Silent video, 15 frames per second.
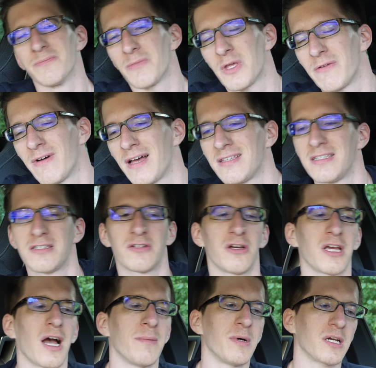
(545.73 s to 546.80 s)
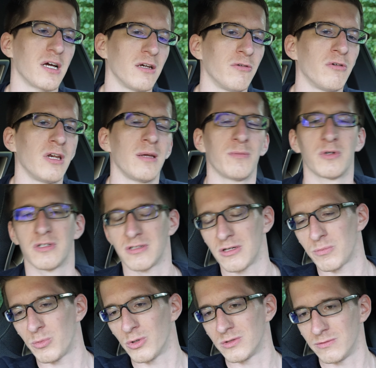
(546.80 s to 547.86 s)
ich weiß nicht, soll ich Hammer und Kado nehmen oder soll
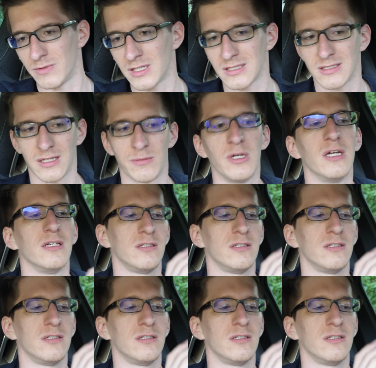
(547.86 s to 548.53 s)
ich Bose Wilkins nehmen?